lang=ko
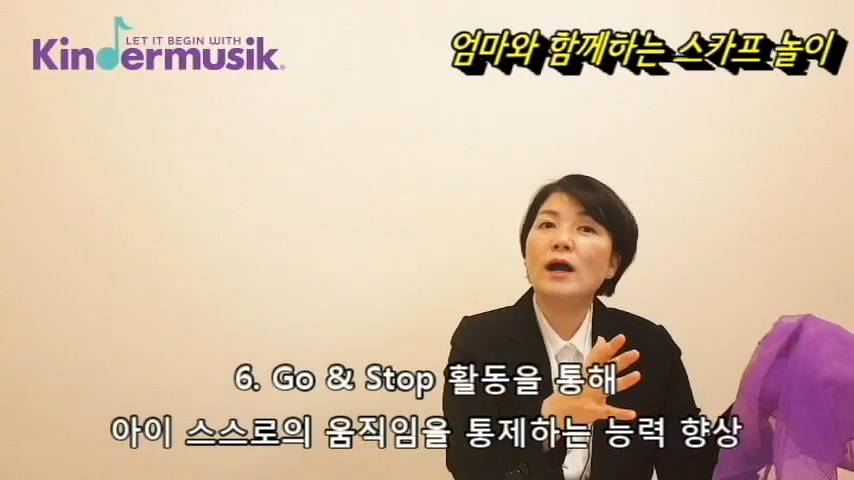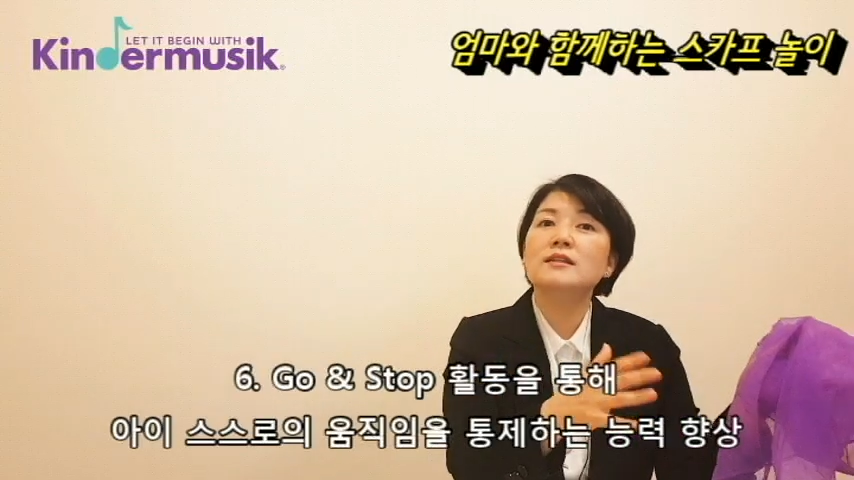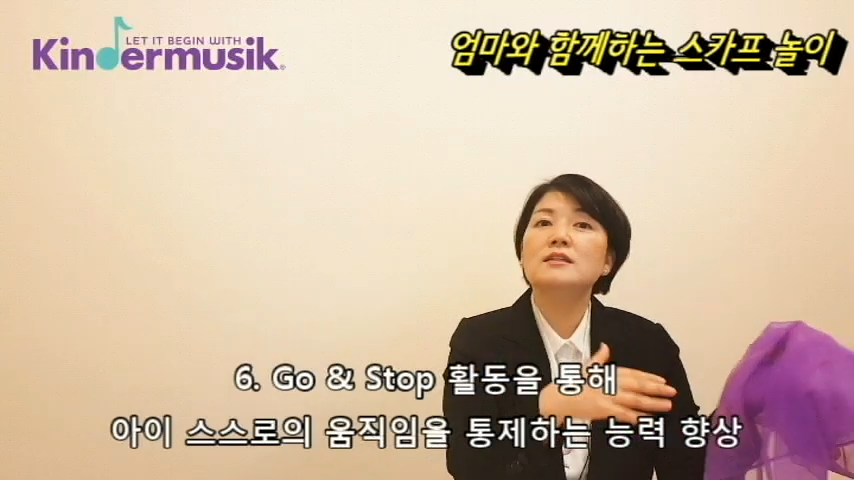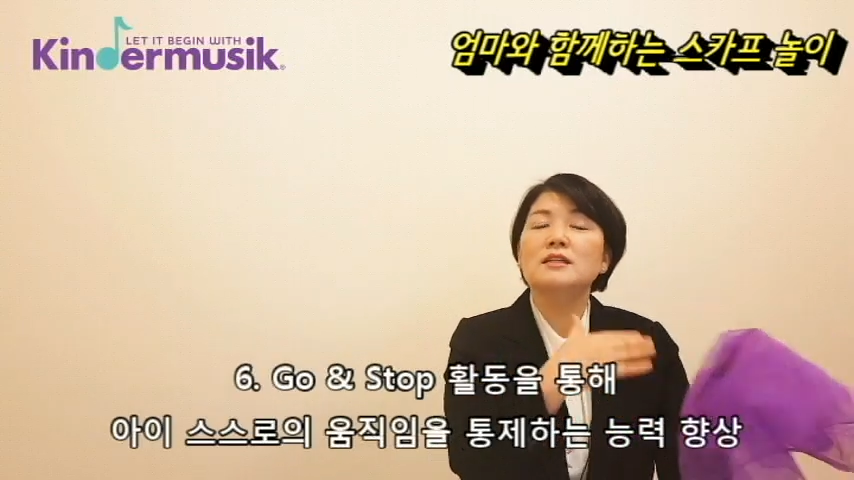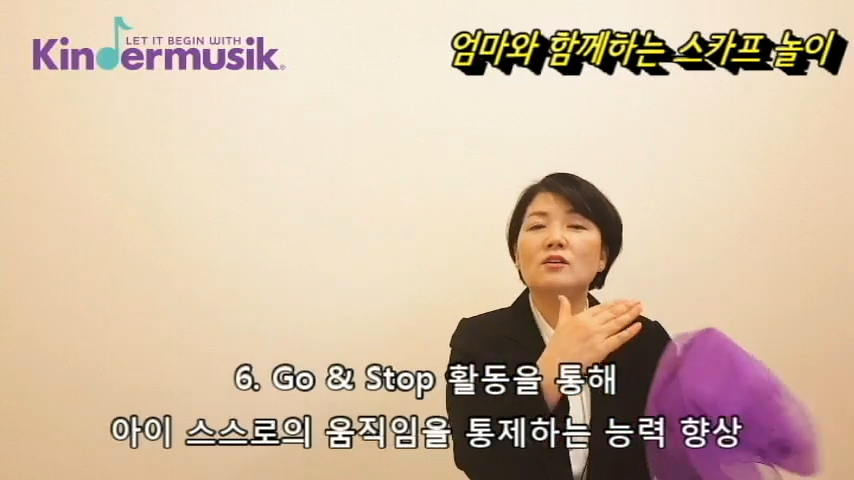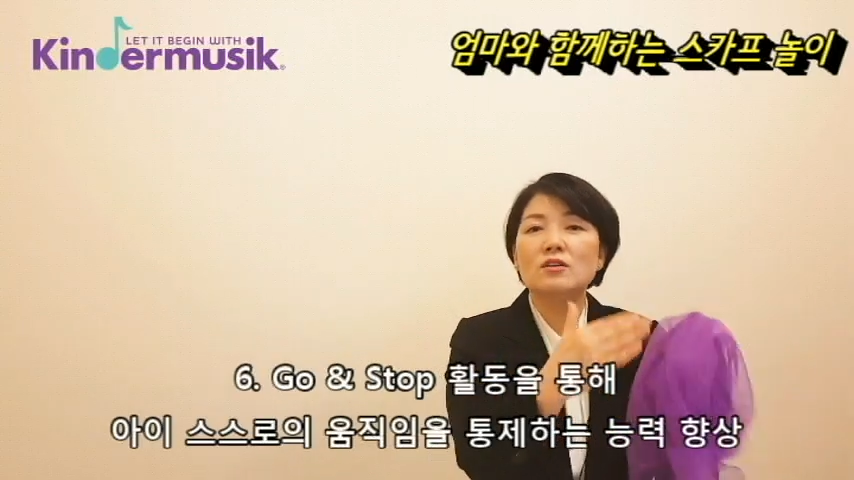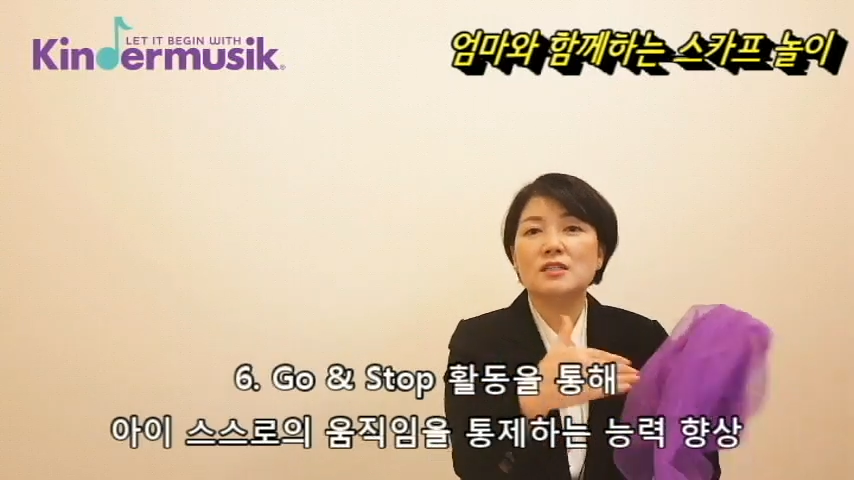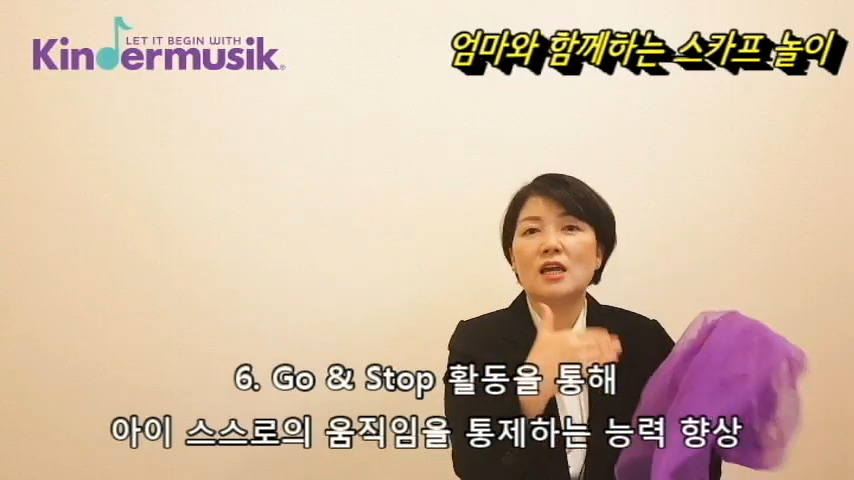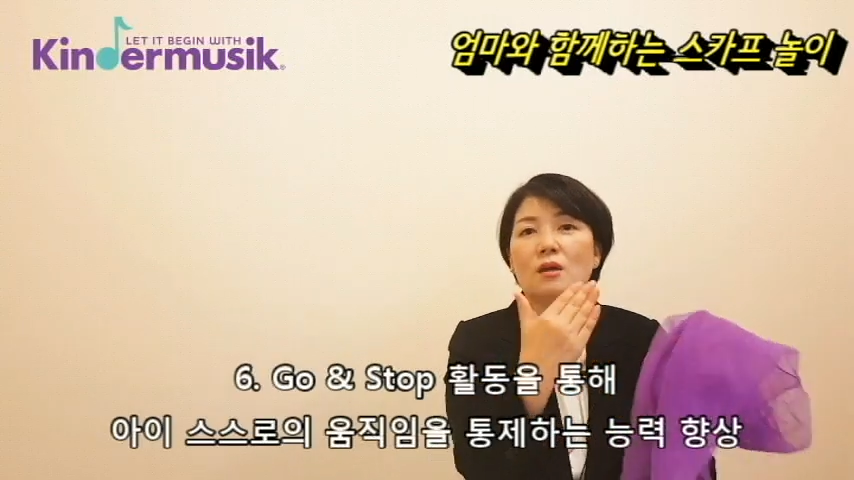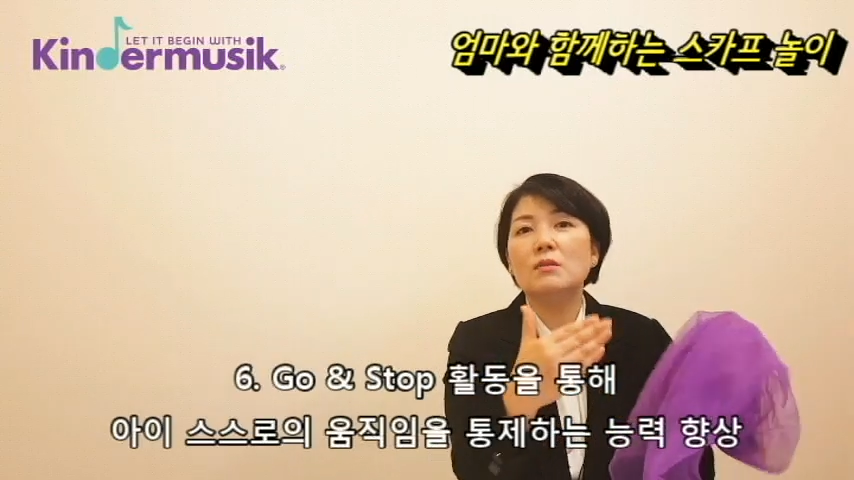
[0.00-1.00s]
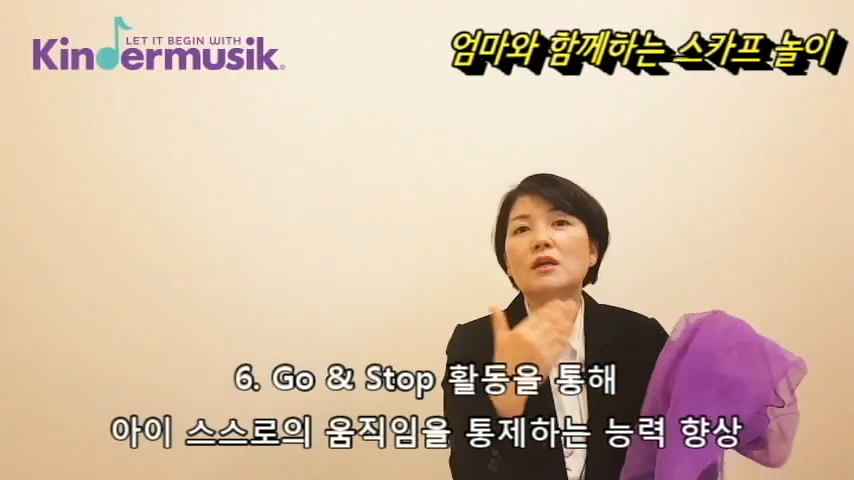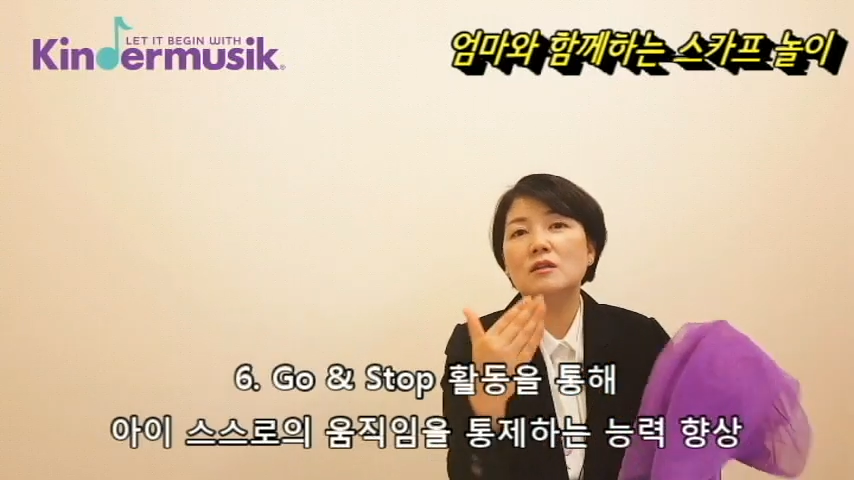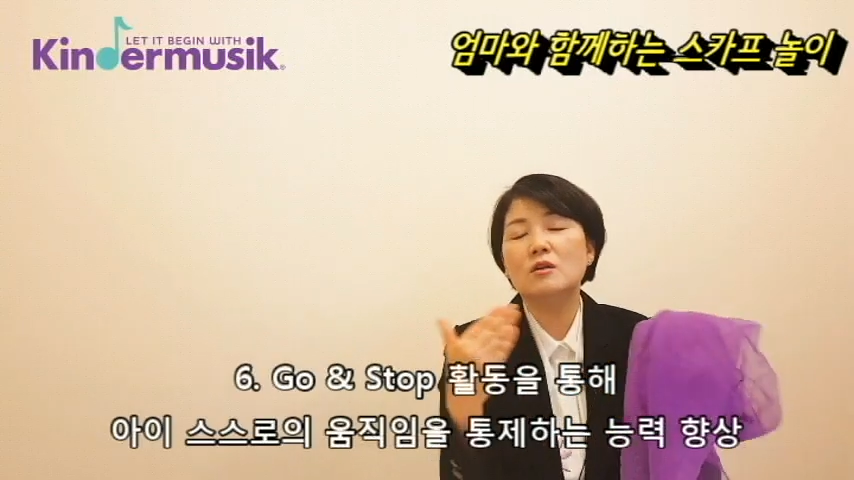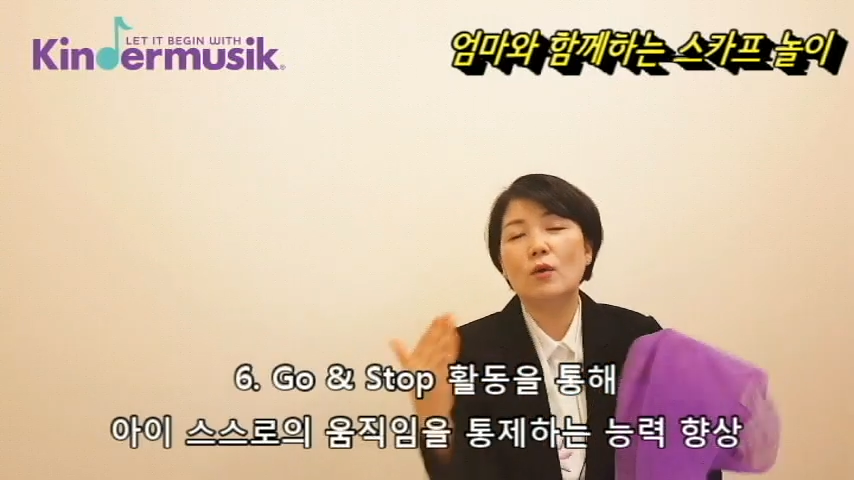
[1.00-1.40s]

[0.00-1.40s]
하는 이런 재미있는